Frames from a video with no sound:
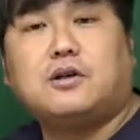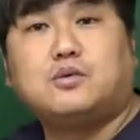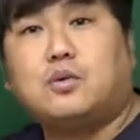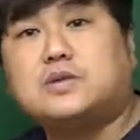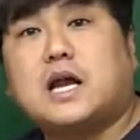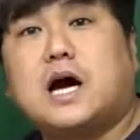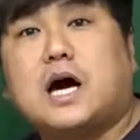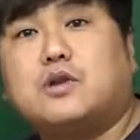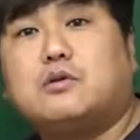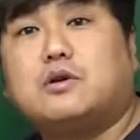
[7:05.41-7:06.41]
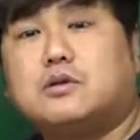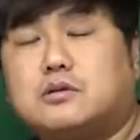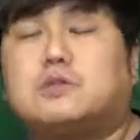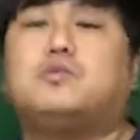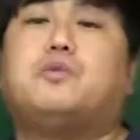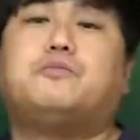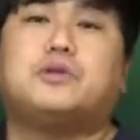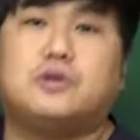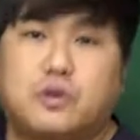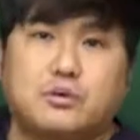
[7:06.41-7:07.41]
동사랑 안 어울리거든. 그럼
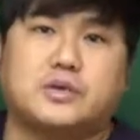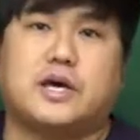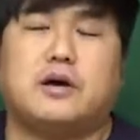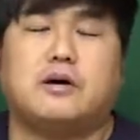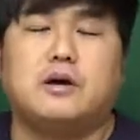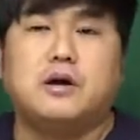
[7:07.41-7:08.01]
높은 형용사예요.